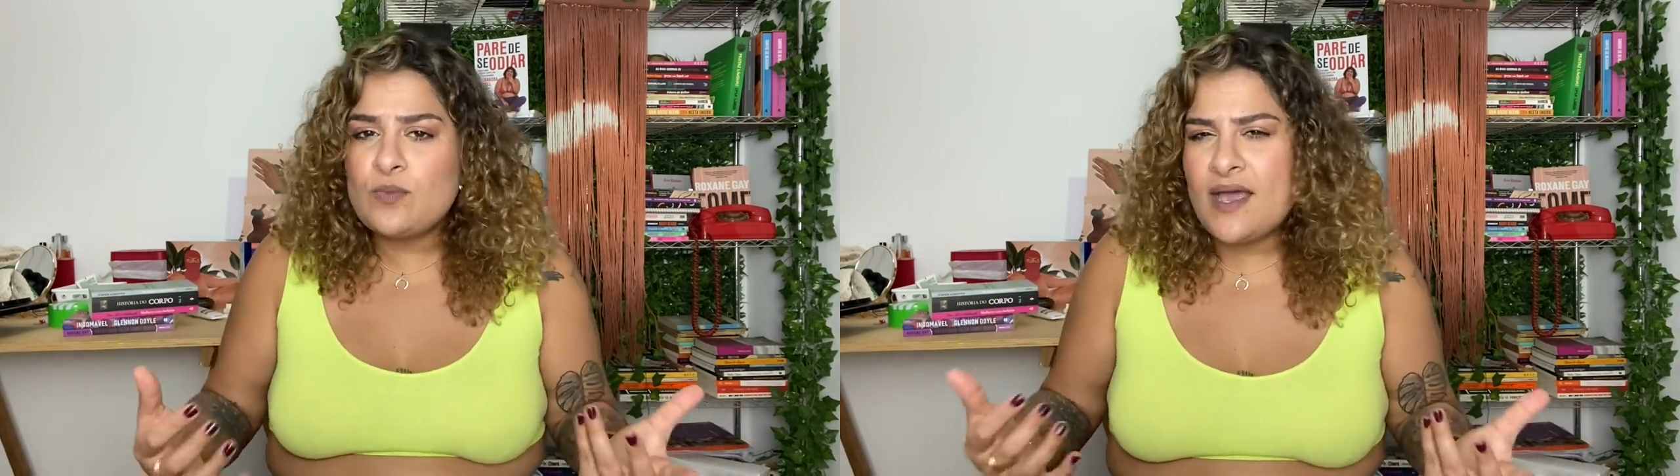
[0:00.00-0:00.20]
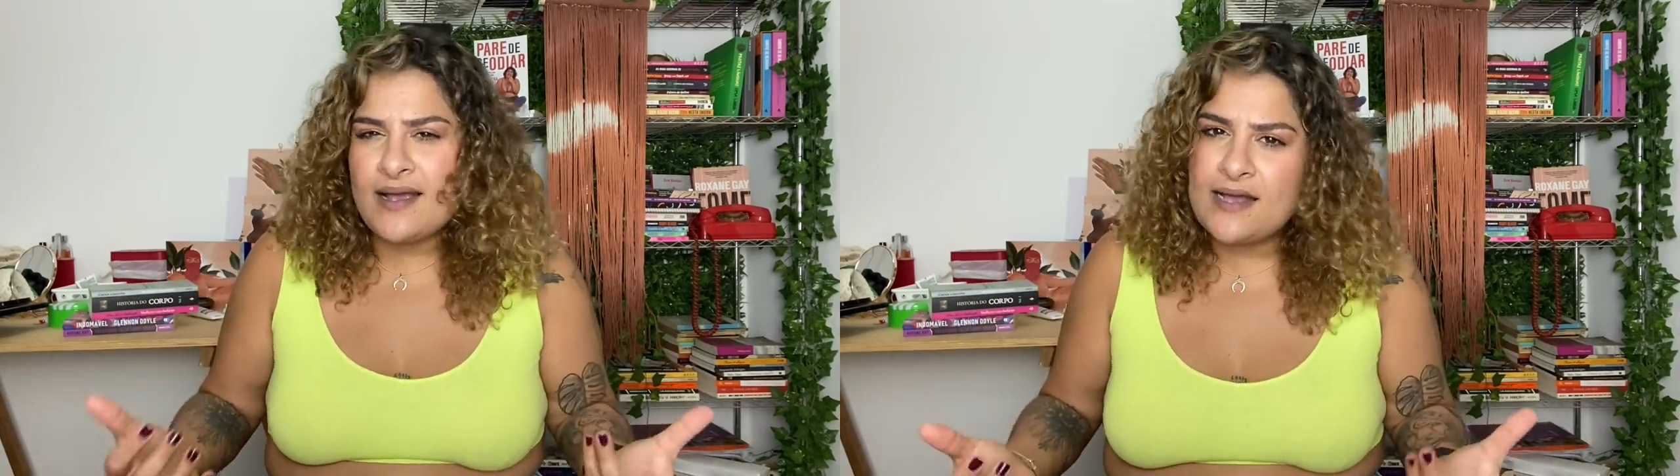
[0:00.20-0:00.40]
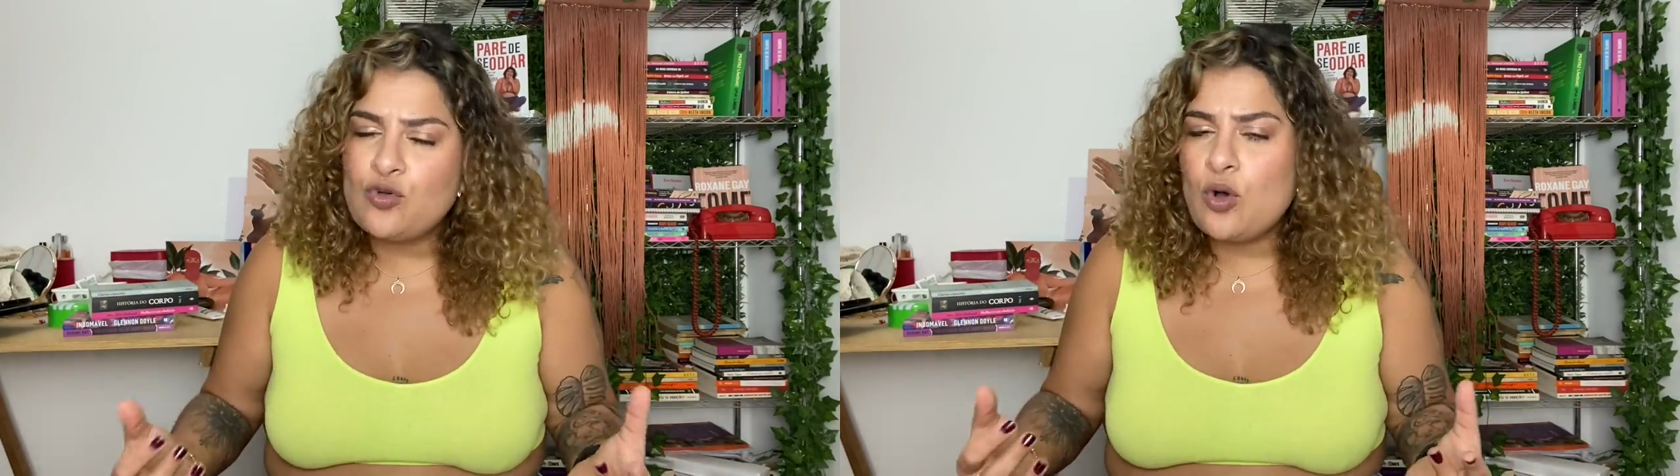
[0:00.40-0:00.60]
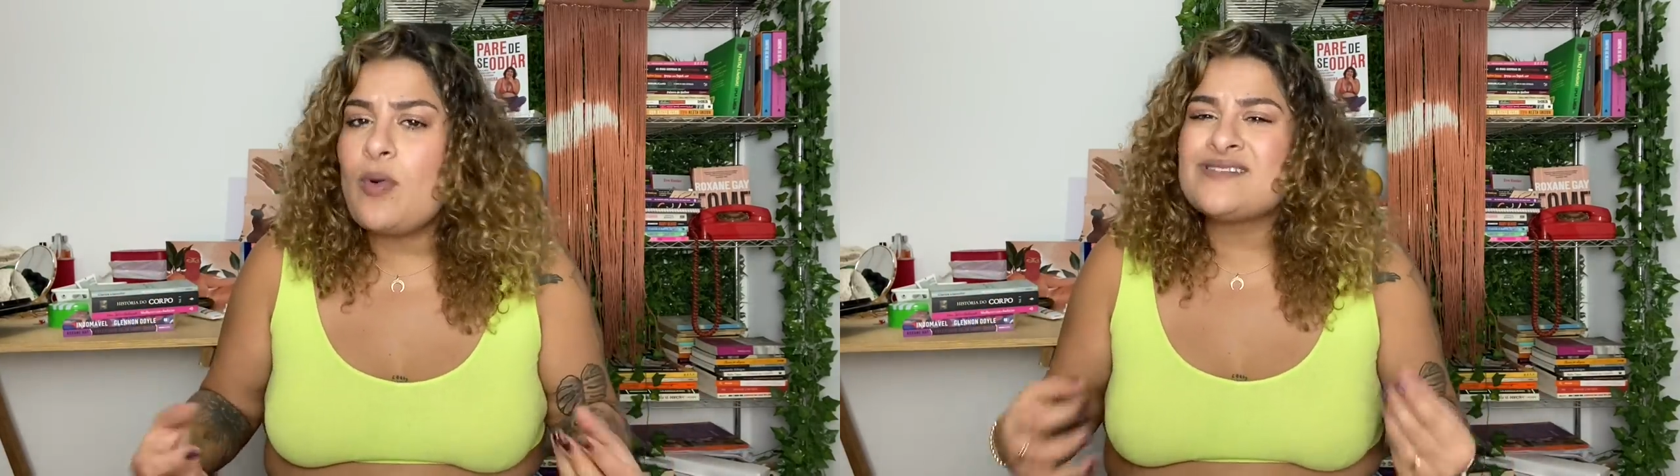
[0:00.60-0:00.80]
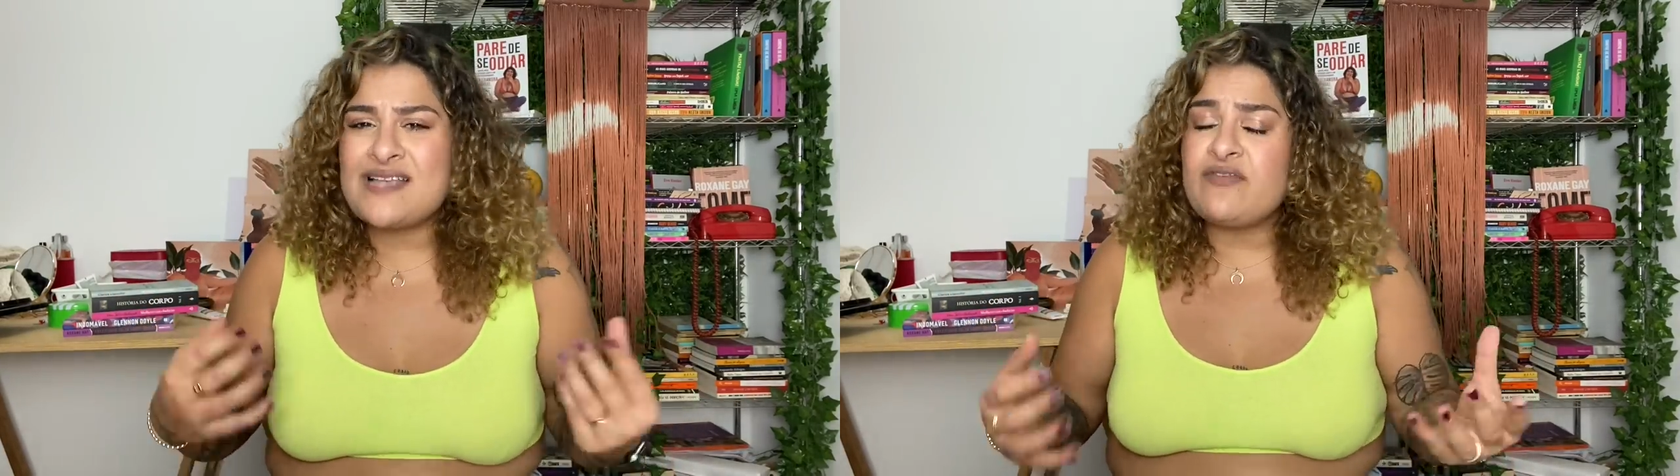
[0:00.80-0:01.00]
mercado como
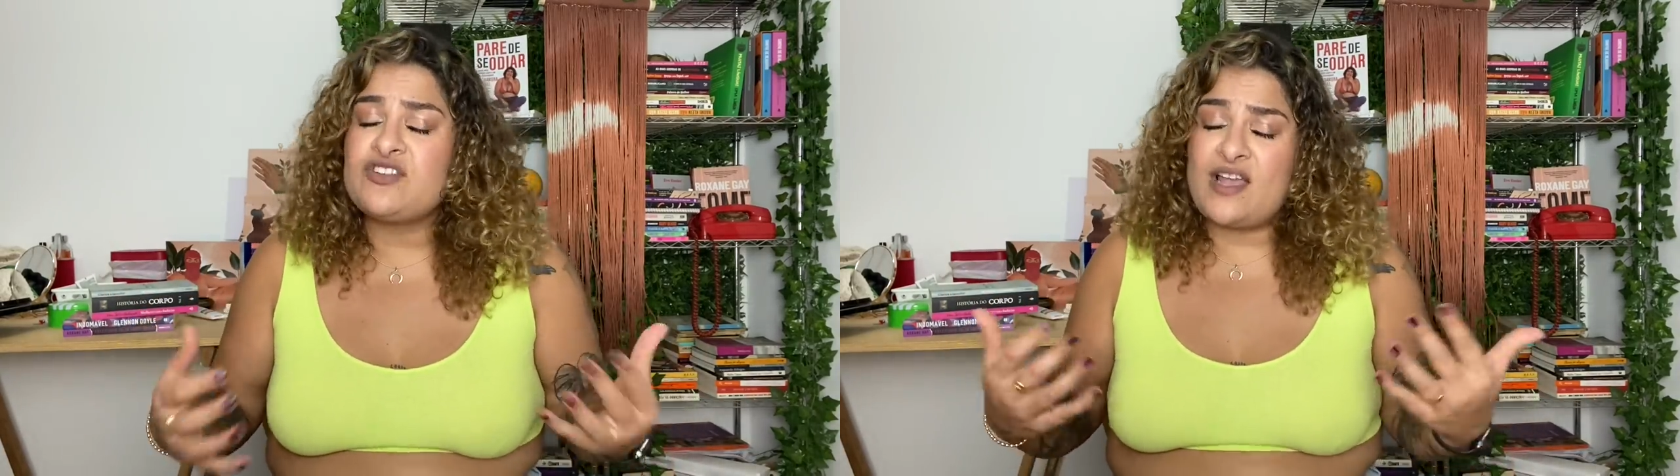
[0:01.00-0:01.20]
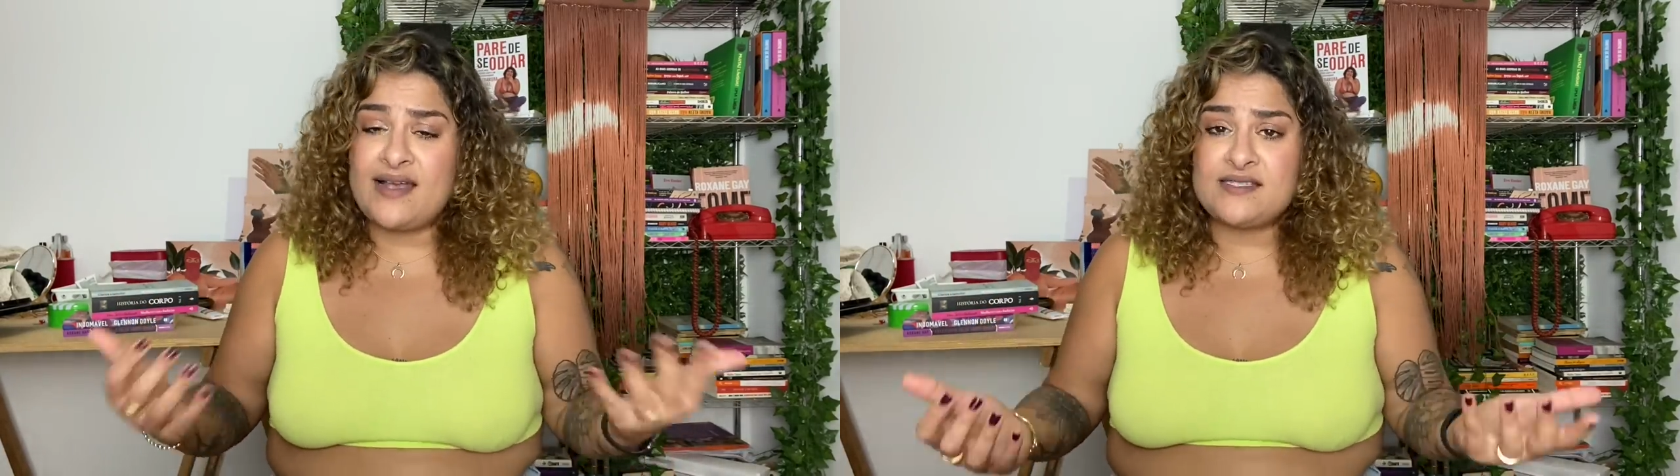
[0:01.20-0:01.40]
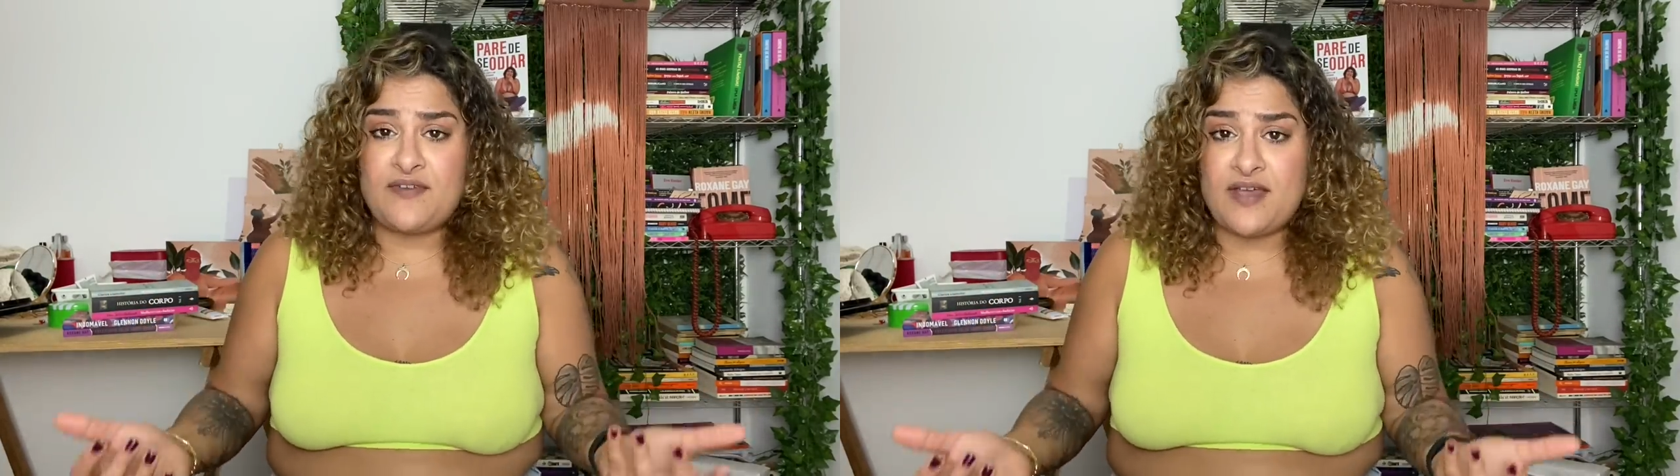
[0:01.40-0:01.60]
a Savage X